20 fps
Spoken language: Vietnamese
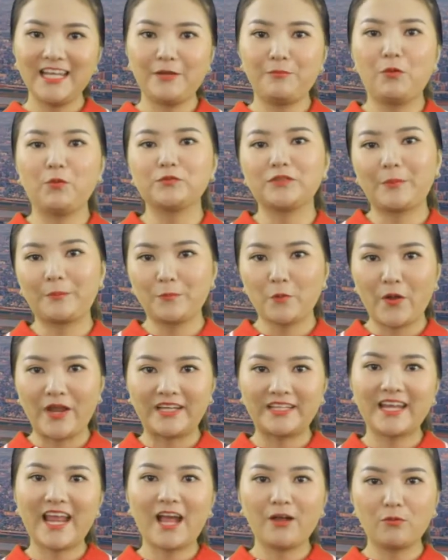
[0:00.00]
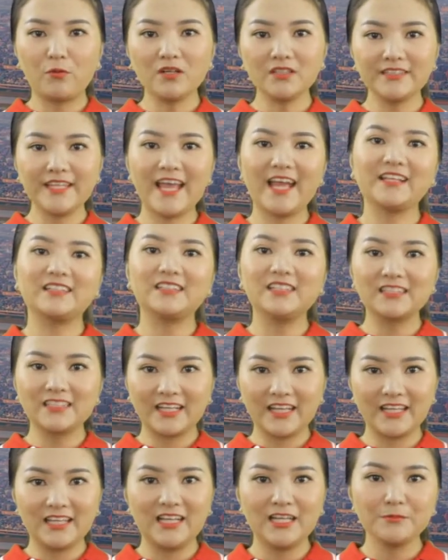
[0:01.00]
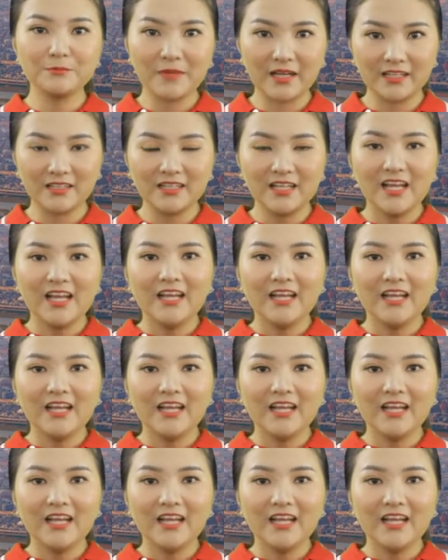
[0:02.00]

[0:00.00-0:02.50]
là một tập đoàn đa quốc gia cực kỳ lớn mạnh,